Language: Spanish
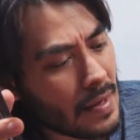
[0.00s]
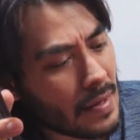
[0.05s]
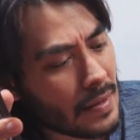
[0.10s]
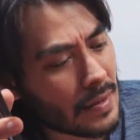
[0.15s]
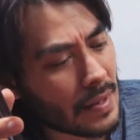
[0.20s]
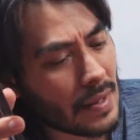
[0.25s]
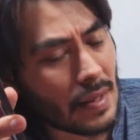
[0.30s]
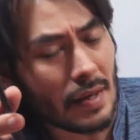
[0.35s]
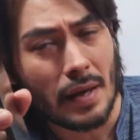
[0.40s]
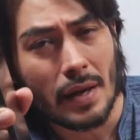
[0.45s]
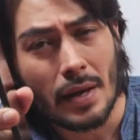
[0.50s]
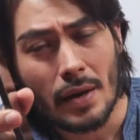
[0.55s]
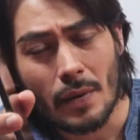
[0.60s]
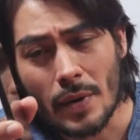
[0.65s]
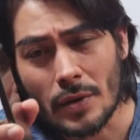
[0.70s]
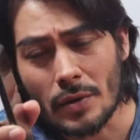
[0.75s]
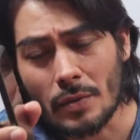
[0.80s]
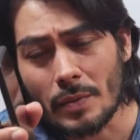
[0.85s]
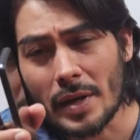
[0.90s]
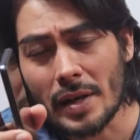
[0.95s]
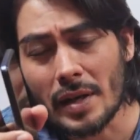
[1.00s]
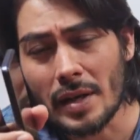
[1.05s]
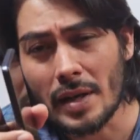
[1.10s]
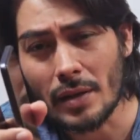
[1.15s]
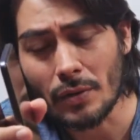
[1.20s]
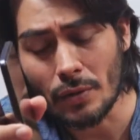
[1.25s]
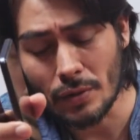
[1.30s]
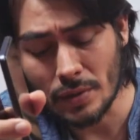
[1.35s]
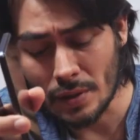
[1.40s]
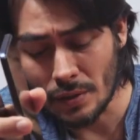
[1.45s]
Sí,
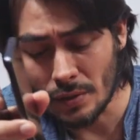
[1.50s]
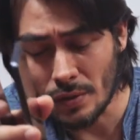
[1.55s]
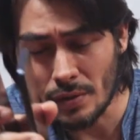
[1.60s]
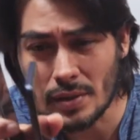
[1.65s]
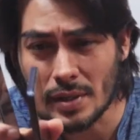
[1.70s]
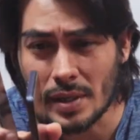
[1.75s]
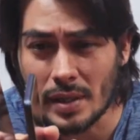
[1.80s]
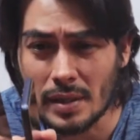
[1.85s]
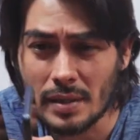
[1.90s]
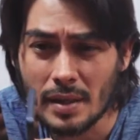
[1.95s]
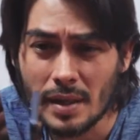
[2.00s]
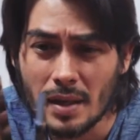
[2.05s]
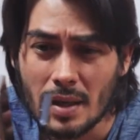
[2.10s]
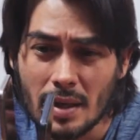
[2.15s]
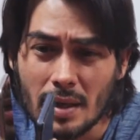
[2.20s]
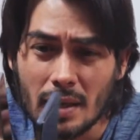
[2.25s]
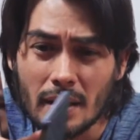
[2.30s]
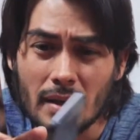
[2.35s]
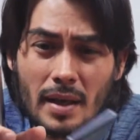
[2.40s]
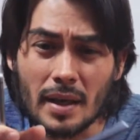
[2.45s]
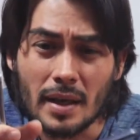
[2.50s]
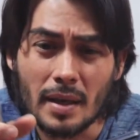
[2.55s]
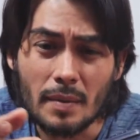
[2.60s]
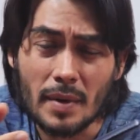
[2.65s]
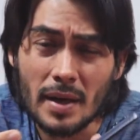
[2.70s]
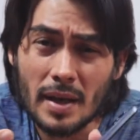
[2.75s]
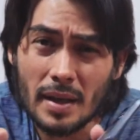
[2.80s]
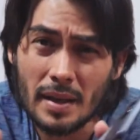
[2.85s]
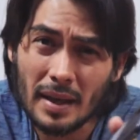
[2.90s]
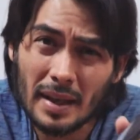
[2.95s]
4500 entonces
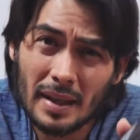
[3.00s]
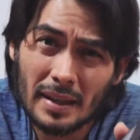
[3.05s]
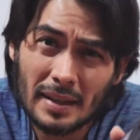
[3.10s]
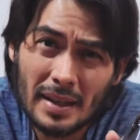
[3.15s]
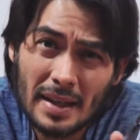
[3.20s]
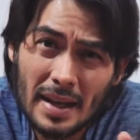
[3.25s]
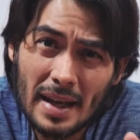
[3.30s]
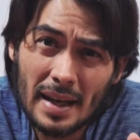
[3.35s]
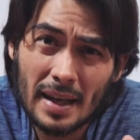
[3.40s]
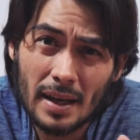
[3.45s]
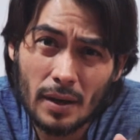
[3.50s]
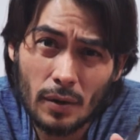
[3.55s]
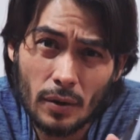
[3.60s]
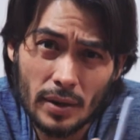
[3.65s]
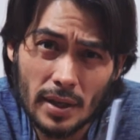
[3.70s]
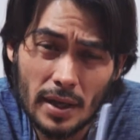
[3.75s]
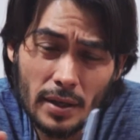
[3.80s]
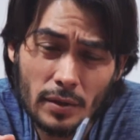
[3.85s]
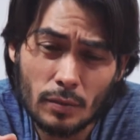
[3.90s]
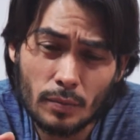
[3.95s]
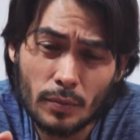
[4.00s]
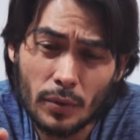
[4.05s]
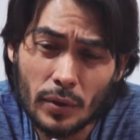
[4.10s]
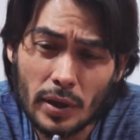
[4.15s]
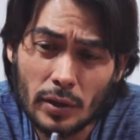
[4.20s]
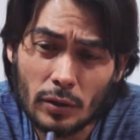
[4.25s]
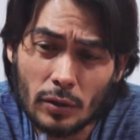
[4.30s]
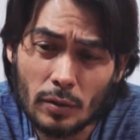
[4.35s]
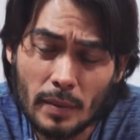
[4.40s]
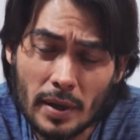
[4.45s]
equivale a que tenga que engordarse un
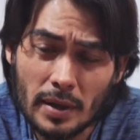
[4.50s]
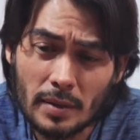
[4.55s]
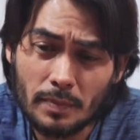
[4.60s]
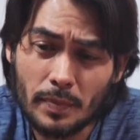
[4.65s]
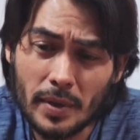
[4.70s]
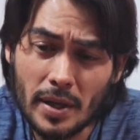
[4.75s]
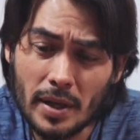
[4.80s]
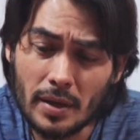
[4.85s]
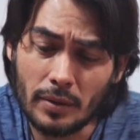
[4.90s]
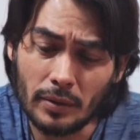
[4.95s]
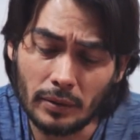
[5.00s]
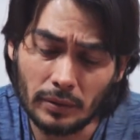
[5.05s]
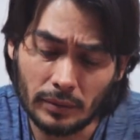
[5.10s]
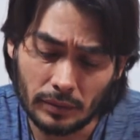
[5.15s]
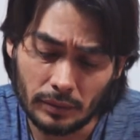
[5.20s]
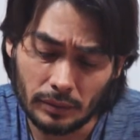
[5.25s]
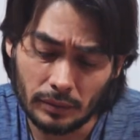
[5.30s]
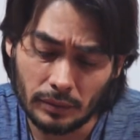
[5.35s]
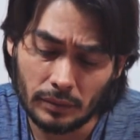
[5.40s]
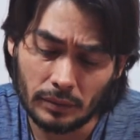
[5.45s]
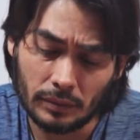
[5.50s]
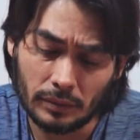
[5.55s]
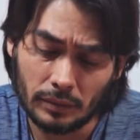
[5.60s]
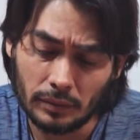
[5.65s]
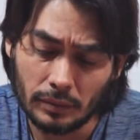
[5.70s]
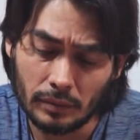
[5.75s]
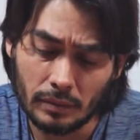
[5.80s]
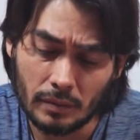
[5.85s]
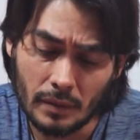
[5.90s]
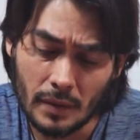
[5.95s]
poquito más, pero
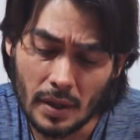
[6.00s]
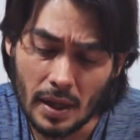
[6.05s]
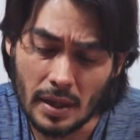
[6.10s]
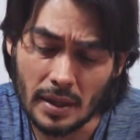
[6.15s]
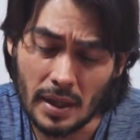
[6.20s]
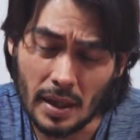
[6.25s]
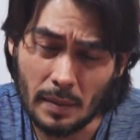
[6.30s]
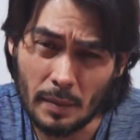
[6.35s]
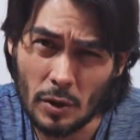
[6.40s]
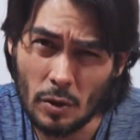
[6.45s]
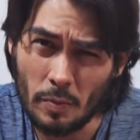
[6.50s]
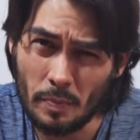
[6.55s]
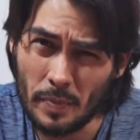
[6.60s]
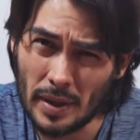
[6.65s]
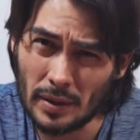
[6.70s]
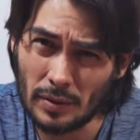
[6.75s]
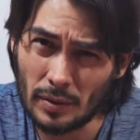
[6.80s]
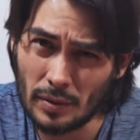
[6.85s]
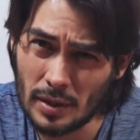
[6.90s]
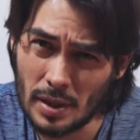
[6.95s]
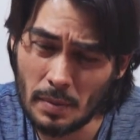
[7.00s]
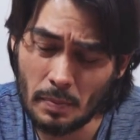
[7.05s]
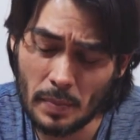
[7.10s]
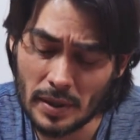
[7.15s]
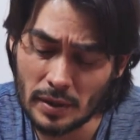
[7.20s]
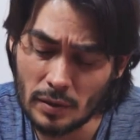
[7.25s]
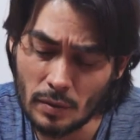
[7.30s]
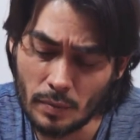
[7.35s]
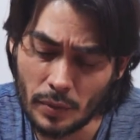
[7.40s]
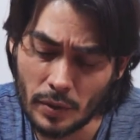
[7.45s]
en términos peso sí
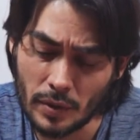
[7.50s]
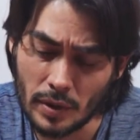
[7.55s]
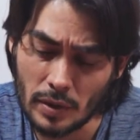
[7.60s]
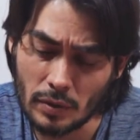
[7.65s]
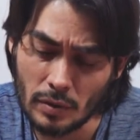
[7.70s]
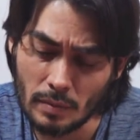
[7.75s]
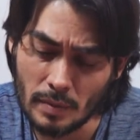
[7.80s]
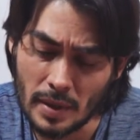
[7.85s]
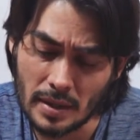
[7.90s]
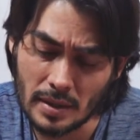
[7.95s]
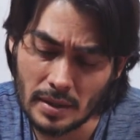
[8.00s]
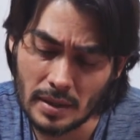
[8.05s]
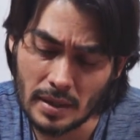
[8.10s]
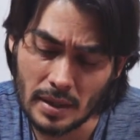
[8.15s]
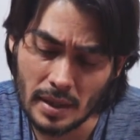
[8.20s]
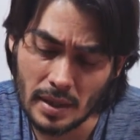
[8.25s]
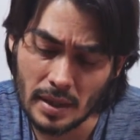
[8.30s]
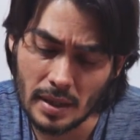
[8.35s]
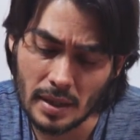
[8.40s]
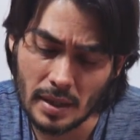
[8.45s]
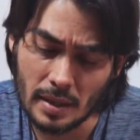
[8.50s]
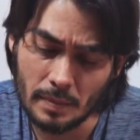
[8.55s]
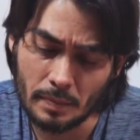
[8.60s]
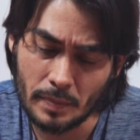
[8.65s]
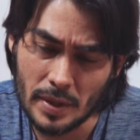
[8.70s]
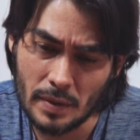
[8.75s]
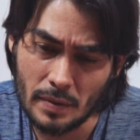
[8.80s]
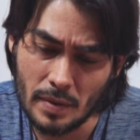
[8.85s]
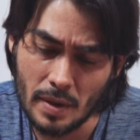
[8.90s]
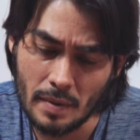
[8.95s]
pesa un poquito más que el
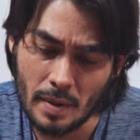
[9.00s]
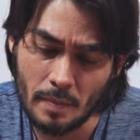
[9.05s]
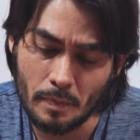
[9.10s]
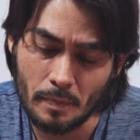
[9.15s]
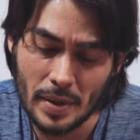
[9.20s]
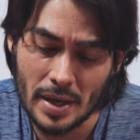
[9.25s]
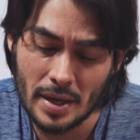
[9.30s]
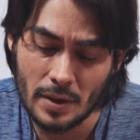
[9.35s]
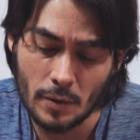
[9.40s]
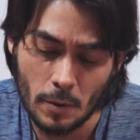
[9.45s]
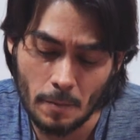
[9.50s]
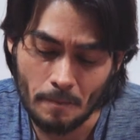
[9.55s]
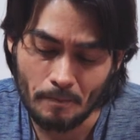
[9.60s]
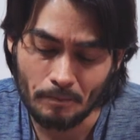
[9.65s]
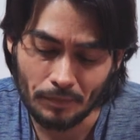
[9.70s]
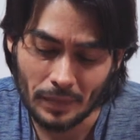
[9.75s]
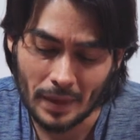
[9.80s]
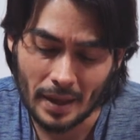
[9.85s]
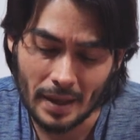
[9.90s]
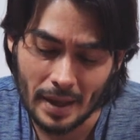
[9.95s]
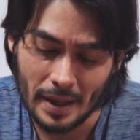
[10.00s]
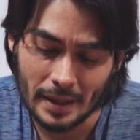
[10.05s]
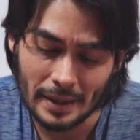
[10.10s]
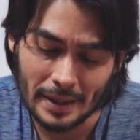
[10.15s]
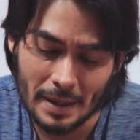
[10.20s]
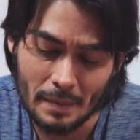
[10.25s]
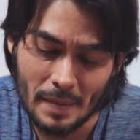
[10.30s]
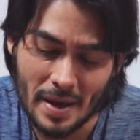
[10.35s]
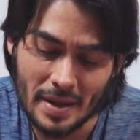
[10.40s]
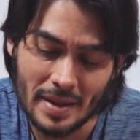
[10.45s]
P9, pero en
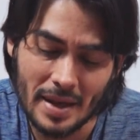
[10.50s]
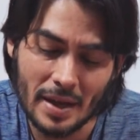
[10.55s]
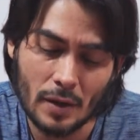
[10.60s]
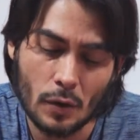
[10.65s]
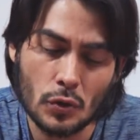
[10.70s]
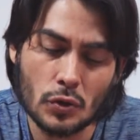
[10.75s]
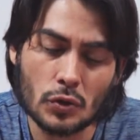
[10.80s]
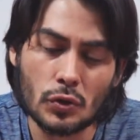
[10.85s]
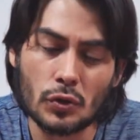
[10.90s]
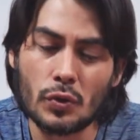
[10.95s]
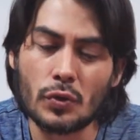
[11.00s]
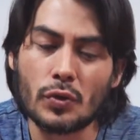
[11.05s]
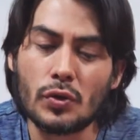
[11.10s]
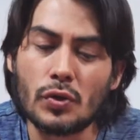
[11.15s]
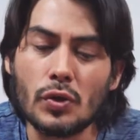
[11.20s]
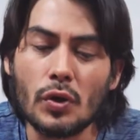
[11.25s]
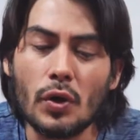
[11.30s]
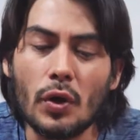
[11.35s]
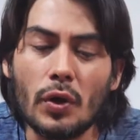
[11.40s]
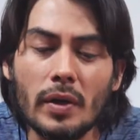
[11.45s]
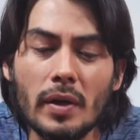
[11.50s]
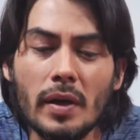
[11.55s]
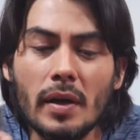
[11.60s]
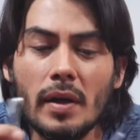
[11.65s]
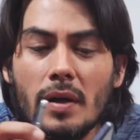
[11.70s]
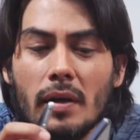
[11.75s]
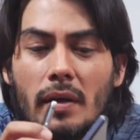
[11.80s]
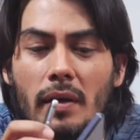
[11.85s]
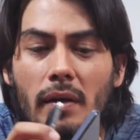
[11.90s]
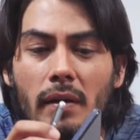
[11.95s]
temas de construcción
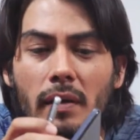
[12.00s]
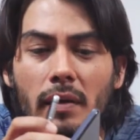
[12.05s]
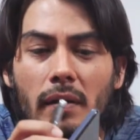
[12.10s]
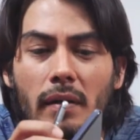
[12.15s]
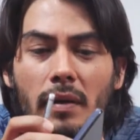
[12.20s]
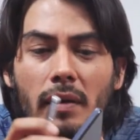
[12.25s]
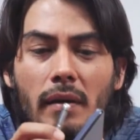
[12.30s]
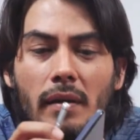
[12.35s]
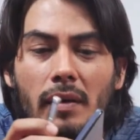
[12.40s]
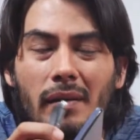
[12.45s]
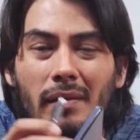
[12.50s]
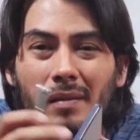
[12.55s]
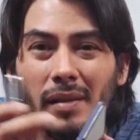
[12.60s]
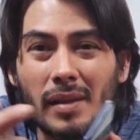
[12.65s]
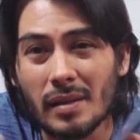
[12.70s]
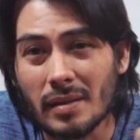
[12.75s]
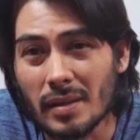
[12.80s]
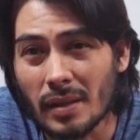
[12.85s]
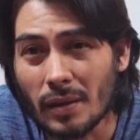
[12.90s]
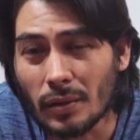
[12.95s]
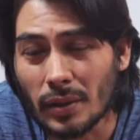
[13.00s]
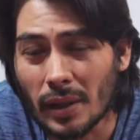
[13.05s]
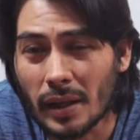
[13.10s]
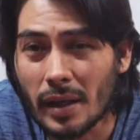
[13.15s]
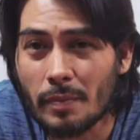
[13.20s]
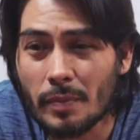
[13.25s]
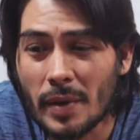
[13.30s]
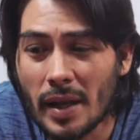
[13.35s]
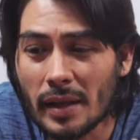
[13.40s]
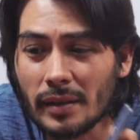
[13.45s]
se nota
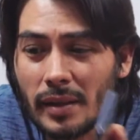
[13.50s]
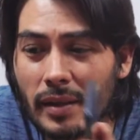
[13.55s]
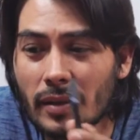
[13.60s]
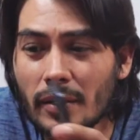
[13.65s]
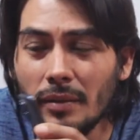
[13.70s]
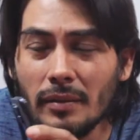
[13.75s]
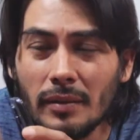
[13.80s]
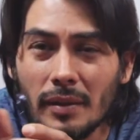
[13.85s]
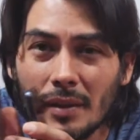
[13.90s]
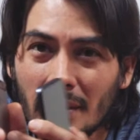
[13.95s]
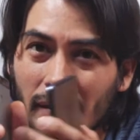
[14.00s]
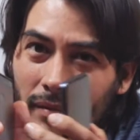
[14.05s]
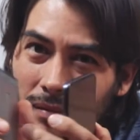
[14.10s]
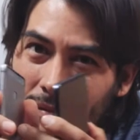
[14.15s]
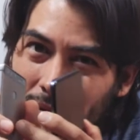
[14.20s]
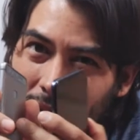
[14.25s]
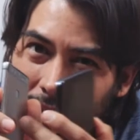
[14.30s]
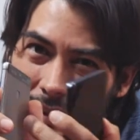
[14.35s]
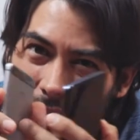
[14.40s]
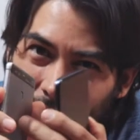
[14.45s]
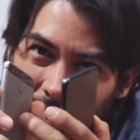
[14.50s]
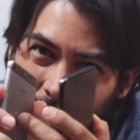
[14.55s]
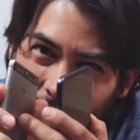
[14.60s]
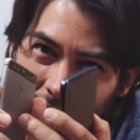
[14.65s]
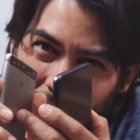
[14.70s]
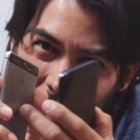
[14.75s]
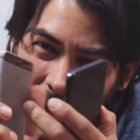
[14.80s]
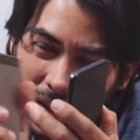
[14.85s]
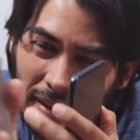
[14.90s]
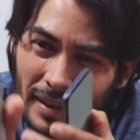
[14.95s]
que es plástico, este acá
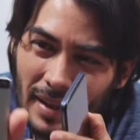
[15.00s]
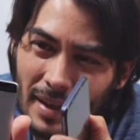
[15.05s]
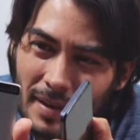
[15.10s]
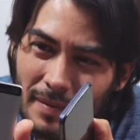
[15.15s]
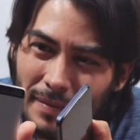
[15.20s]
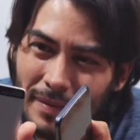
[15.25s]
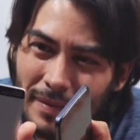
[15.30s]
es lata,